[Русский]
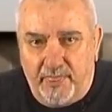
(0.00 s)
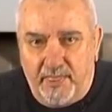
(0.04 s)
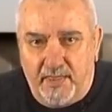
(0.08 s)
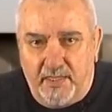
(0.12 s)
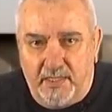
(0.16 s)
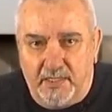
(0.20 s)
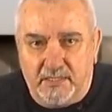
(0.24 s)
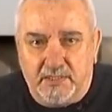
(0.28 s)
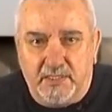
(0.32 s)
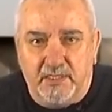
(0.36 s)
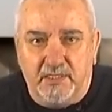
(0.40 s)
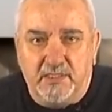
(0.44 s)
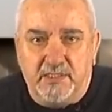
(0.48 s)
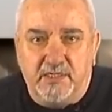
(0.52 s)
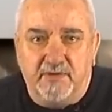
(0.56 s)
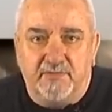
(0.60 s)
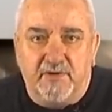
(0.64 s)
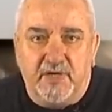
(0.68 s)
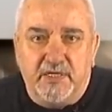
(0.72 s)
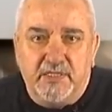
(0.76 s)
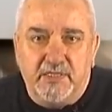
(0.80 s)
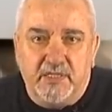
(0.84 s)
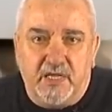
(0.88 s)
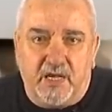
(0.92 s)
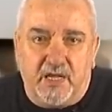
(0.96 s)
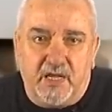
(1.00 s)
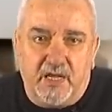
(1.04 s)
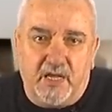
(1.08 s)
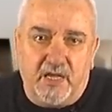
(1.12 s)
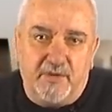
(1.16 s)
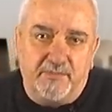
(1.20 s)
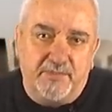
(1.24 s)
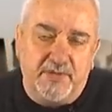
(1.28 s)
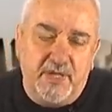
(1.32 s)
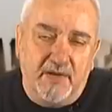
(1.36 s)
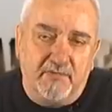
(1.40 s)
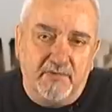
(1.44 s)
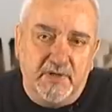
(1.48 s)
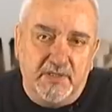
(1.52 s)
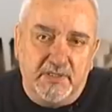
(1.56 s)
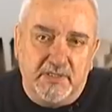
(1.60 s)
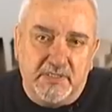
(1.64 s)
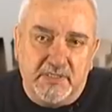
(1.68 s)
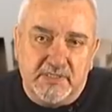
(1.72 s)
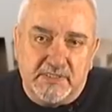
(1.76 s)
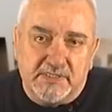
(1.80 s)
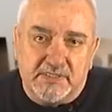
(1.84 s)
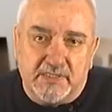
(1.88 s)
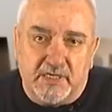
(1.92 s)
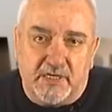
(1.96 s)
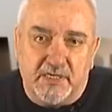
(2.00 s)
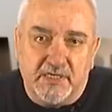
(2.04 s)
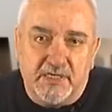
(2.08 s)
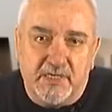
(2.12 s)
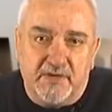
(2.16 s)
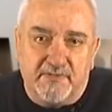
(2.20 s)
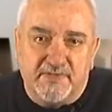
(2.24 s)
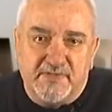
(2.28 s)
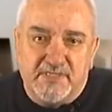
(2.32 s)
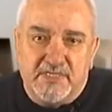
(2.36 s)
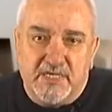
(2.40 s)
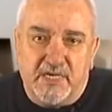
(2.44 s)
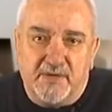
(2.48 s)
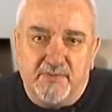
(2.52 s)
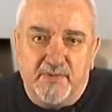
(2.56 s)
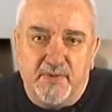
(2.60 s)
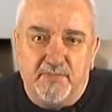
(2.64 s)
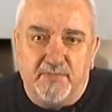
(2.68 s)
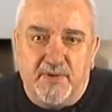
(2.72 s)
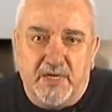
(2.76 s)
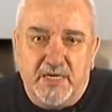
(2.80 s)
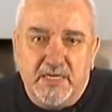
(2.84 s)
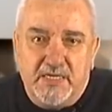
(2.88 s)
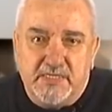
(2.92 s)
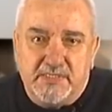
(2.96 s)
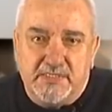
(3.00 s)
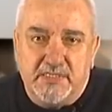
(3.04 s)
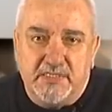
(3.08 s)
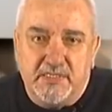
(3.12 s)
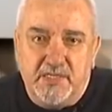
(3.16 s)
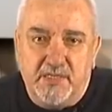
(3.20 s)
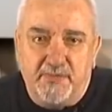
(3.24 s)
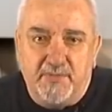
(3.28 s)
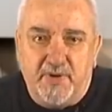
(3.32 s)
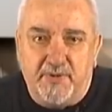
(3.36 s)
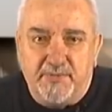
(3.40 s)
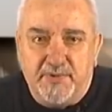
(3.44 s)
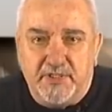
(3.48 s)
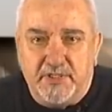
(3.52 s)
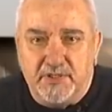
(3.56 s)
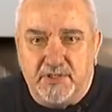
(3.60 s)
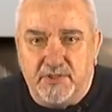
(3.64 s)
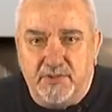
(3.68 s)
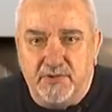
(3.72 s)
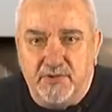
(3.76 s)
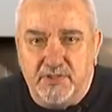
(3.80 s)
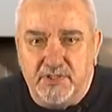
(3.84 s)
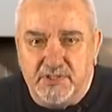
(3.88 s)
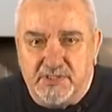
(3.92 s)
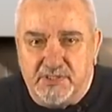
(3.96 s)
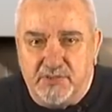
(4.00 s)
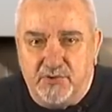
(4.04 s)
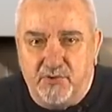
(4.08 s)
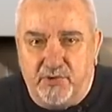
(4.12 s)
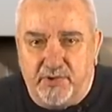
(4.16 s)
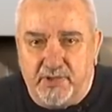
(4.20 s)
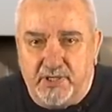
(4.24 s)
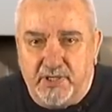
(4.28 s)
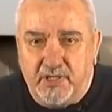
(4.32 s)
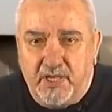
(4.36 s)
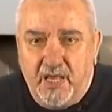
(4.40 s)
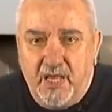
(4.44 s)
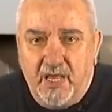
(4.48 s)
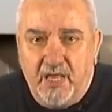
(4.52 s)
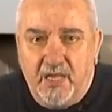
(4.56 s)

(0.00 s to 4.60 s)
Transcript: Это ли не война, объявленная стране в самый болезненный момент ее истории,